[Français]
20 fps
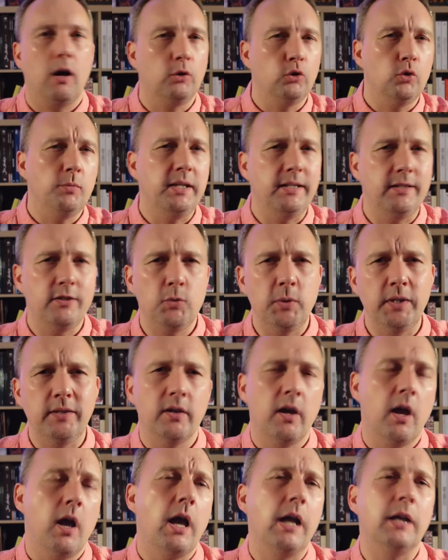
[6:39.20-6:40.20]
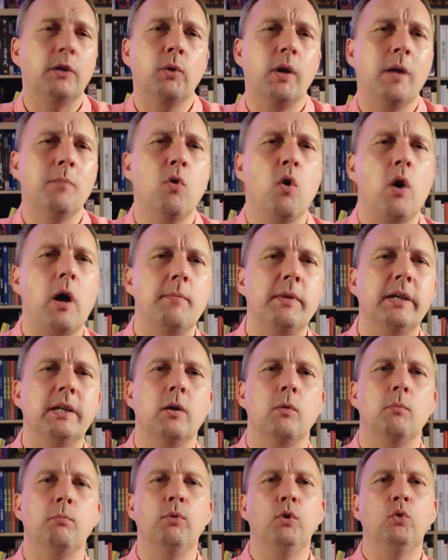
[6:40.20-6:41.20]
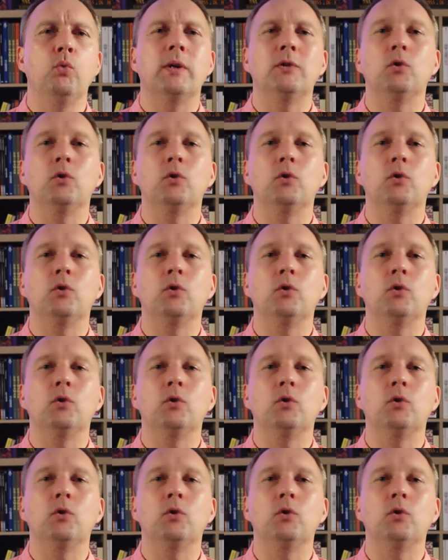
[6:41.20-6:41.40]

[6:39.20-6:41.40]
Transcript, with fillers: En 2018, elle collabore avec Benoît